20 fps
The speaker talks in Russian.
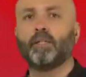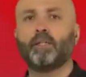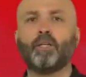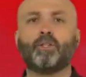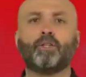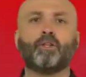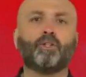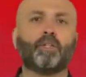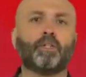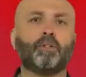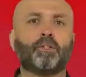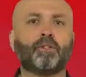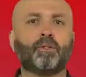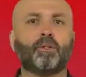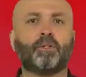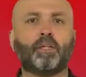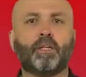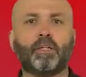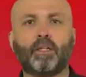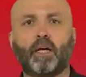
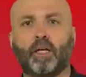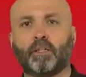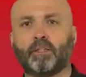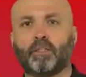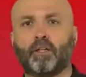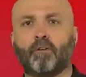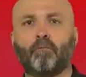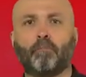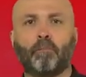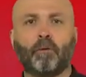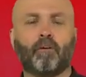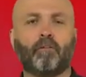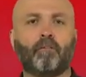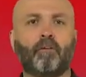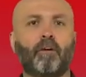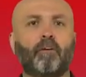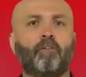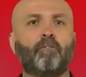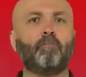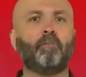1913
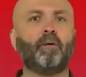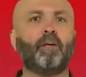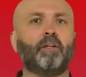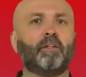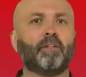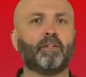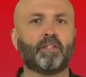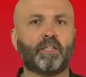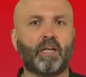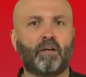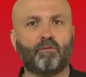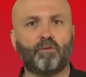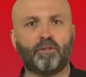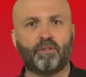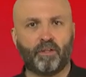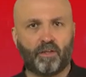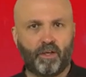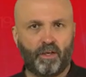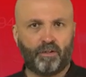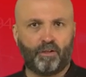впервые в мире на
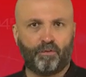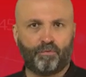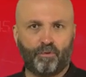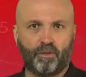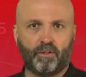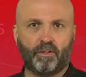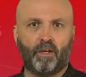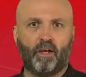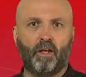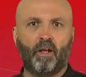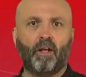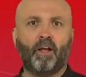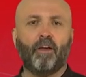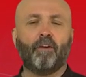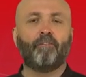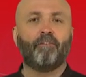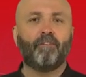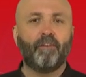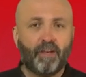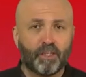заводе Генри Форда
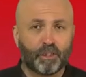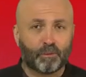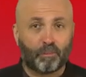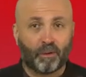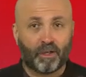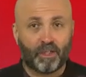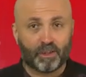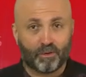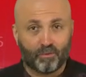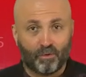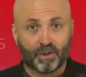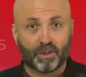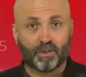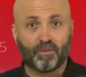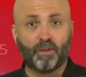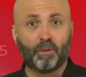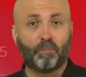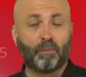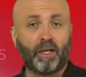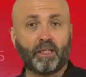весь
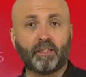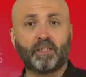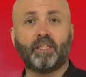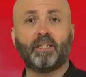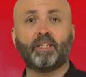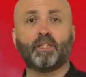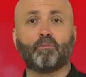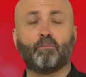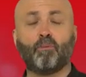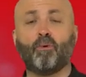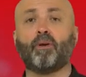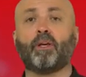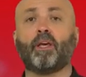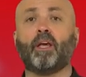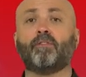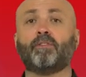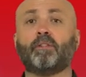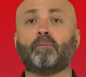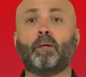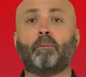производственный процесс
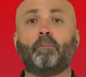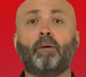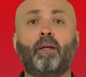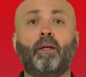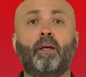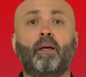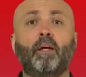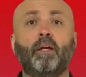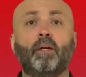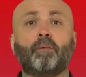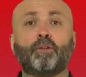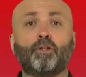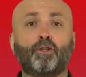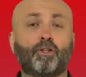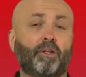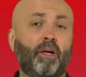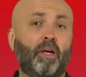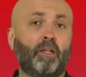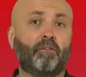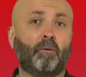сборки автомобилей
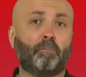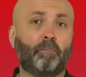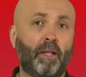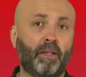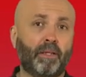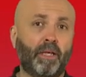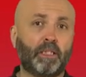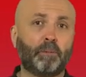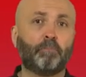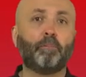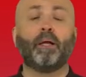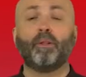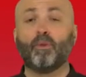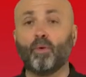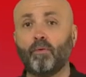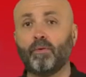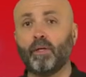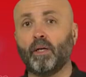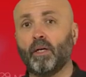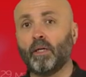начинает выполнять по
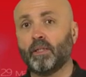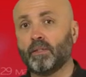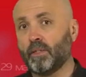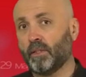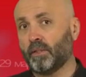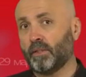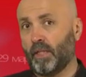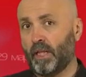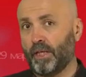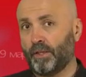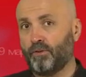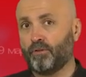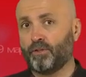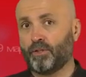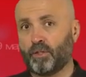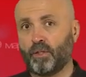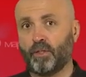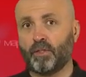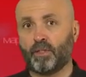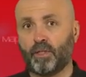новой
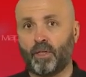технологической